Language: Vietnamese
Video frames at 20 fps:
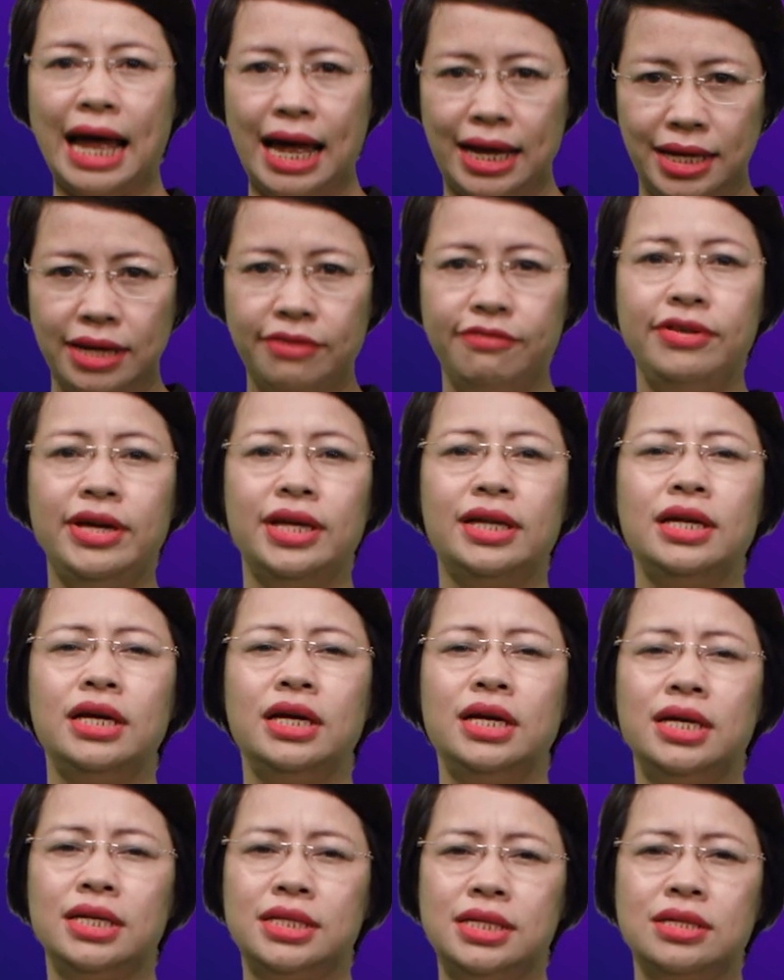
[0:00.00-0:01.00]
cả nhân viên
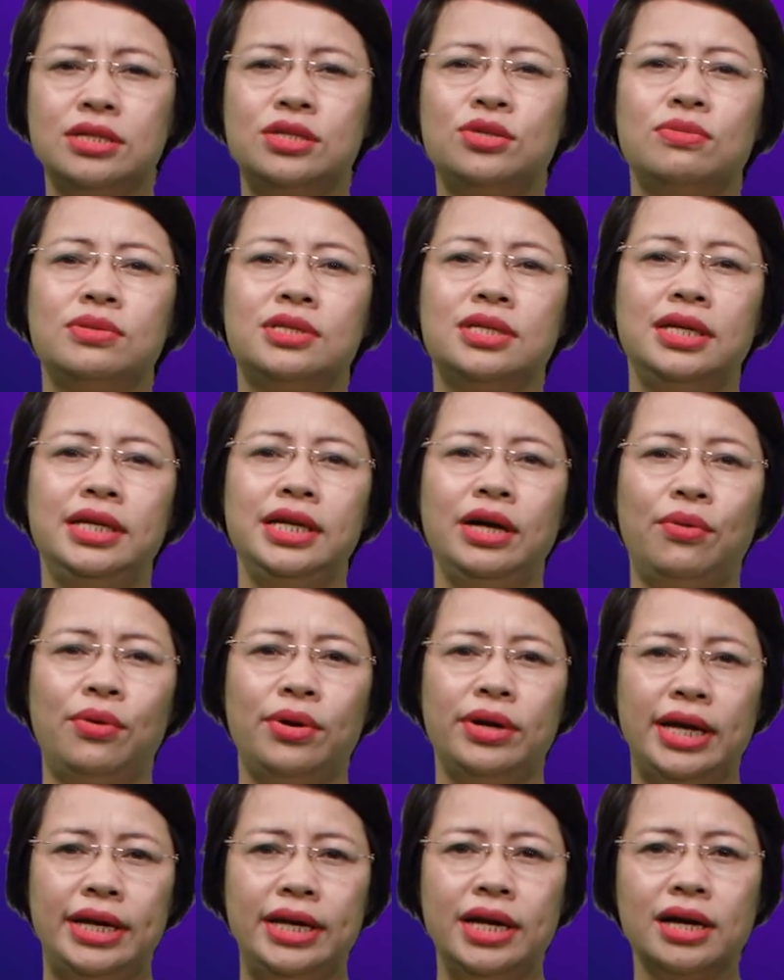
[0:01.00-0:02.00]
sử dụng dữ liệu
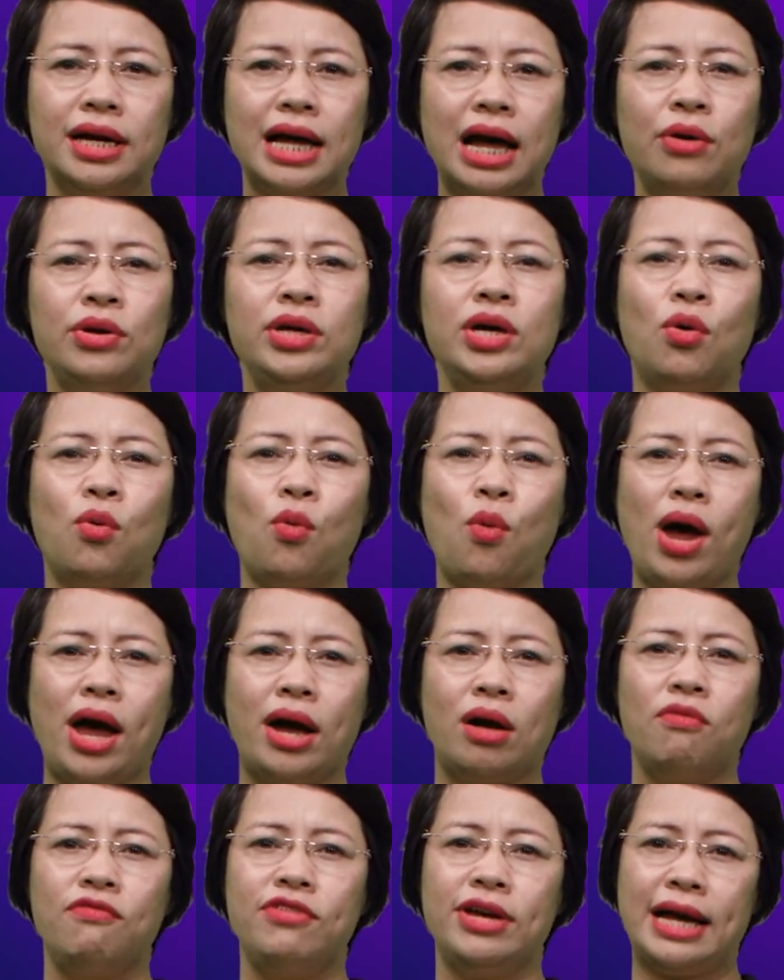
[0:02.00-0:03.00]
để nâng cao hiệu
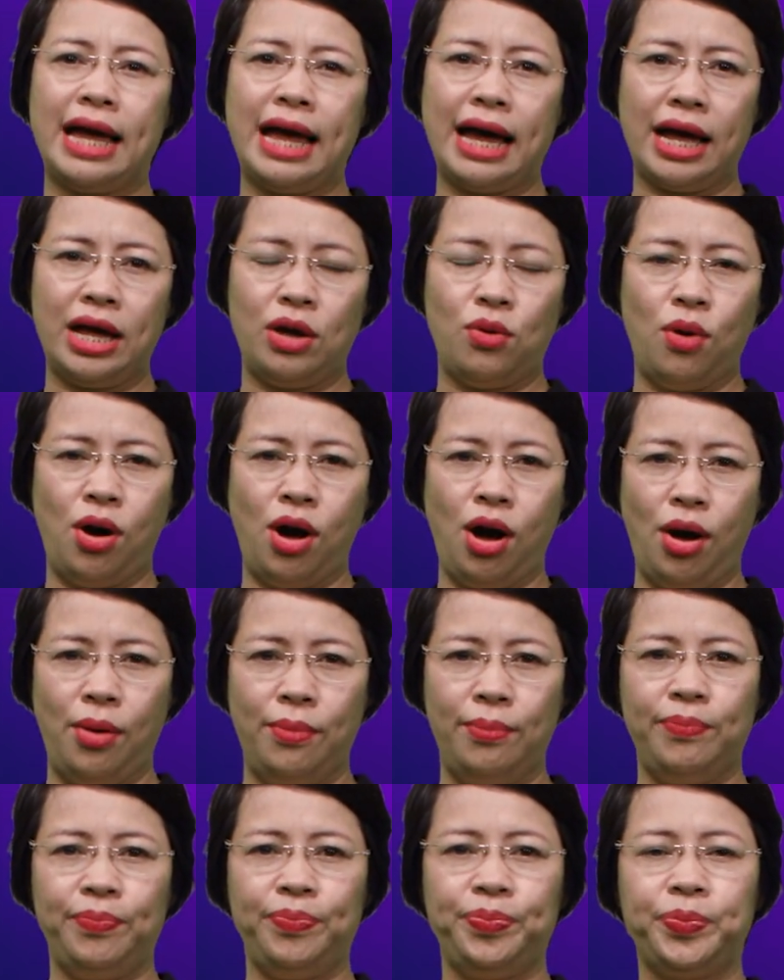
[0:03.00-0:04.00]
quả công việc hàng ngày của họ.